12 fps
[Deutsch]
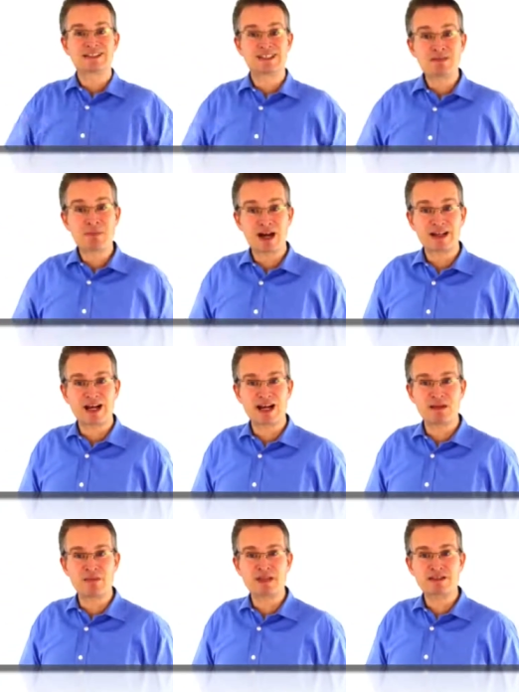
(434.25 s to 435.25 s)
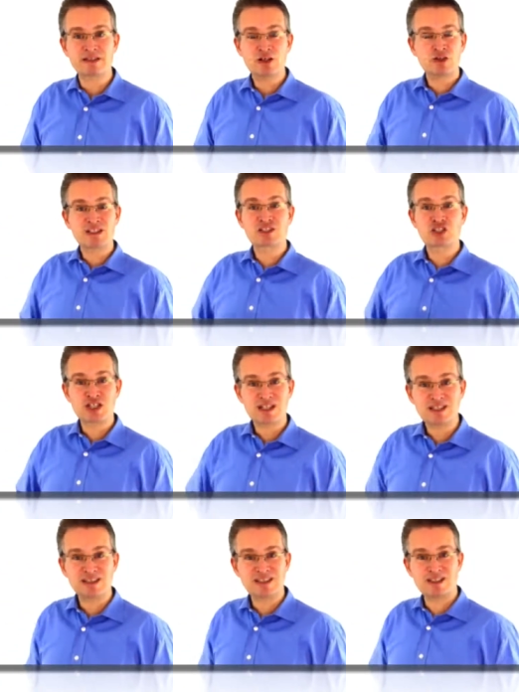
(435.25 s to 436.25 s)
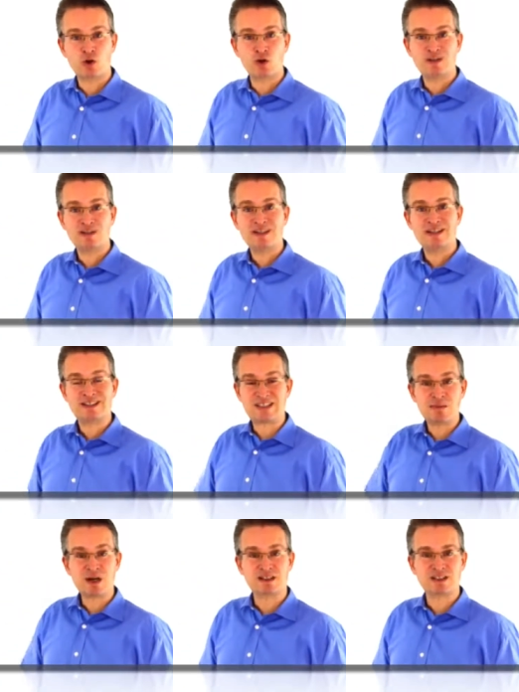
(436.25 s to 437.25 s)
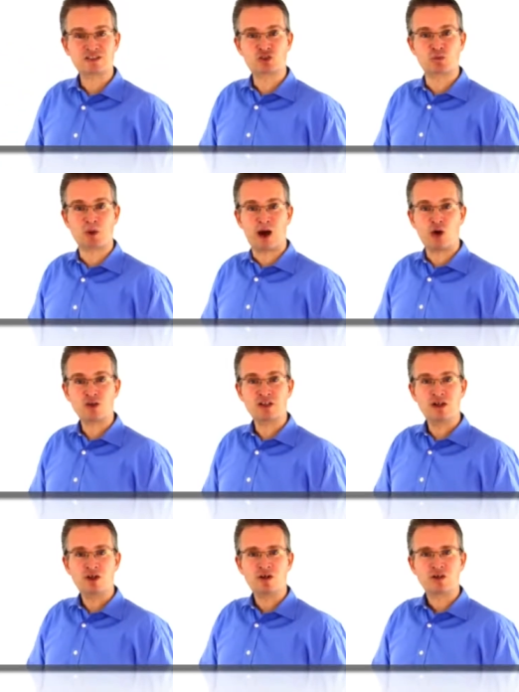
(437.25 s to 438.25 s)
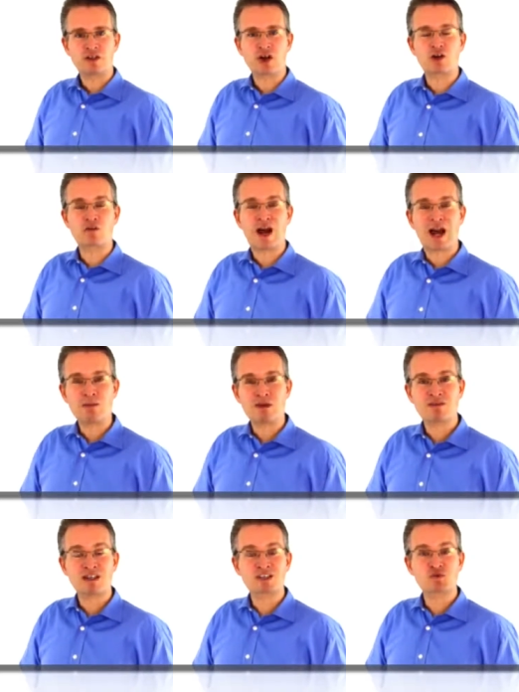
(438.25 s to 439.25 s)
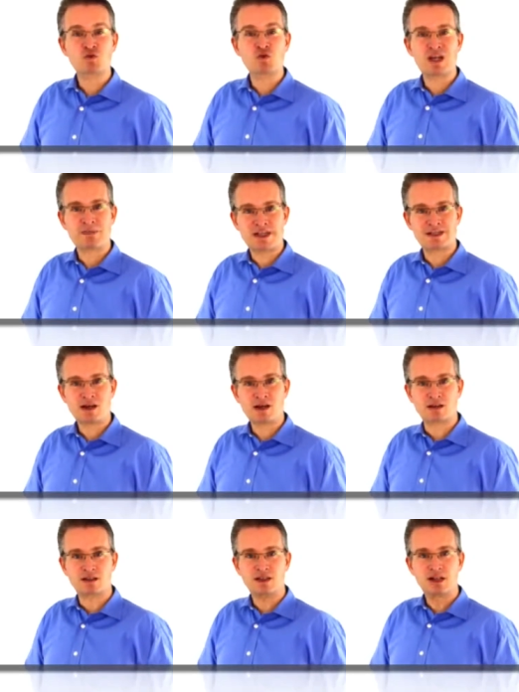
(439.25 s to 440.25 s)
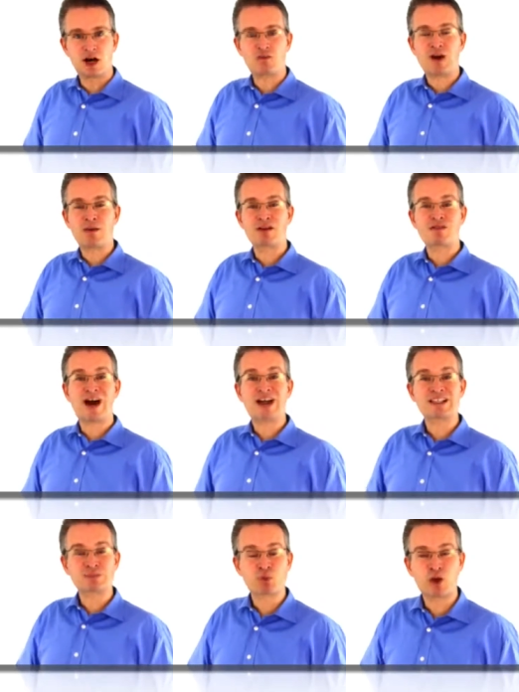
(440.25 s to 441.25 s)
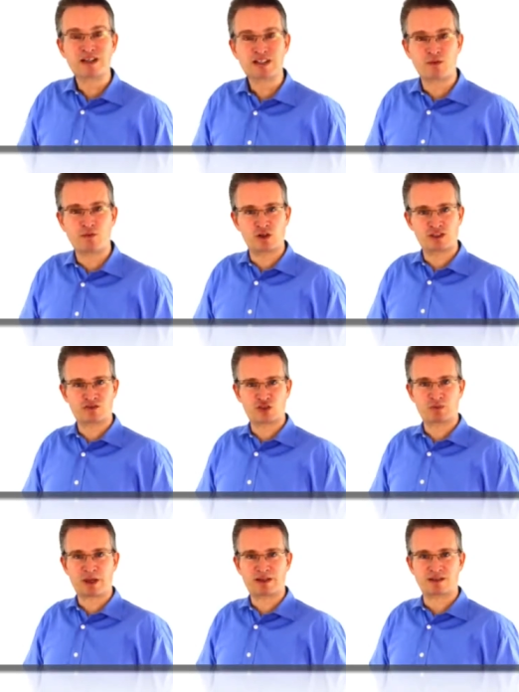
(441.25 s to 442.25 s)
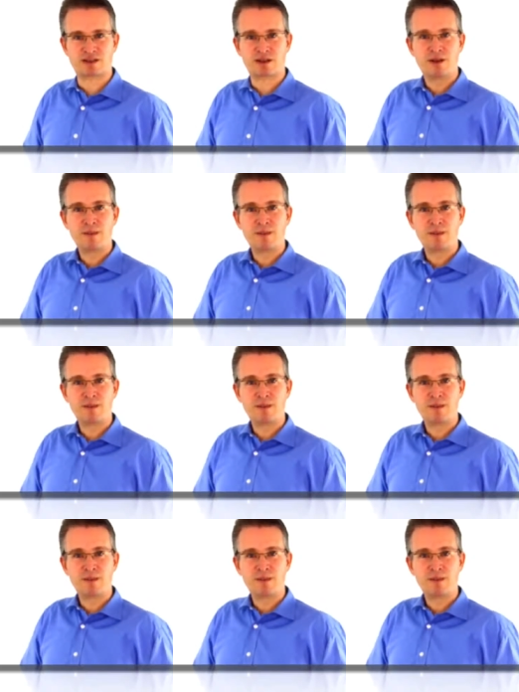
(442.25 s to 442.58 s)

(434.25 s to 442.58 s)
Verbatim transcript: Die machen alle mit, die schicken die Leute, die man dazu braucht. Ja, und auf einmal war das Fundament da. Auf einmal war das Projekt erfolgsversprechend.